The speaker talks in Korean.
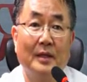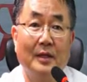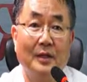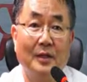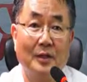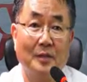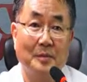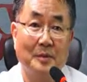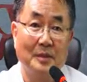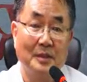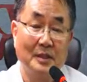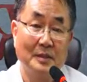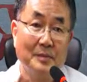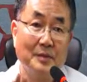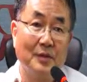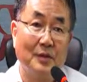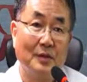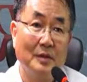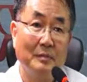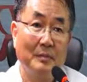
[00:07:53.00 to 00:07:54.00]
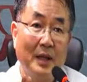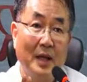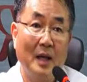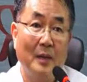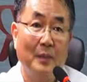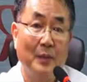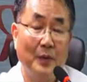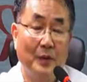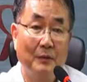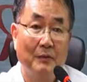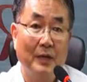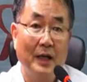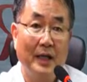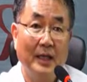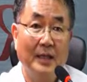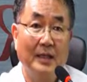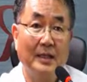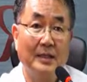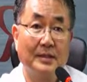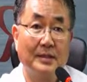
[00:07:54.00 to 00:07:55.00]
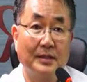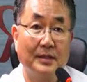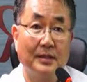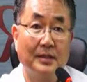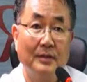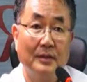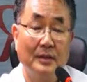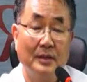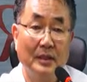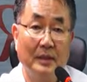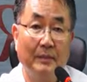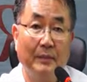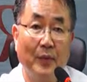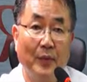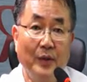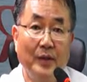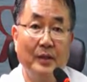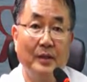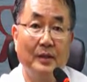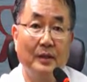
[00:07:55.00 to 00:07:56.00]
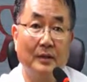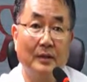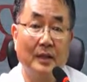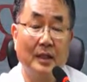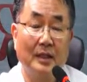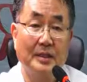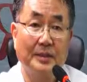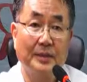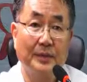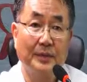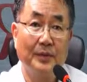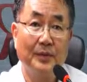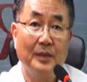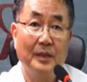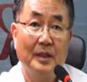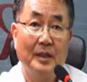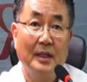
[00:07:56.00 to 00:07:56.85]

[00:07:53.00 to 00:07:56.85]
여러분 지금 저는 파워포인트 파일에서 이 포인터를 가지고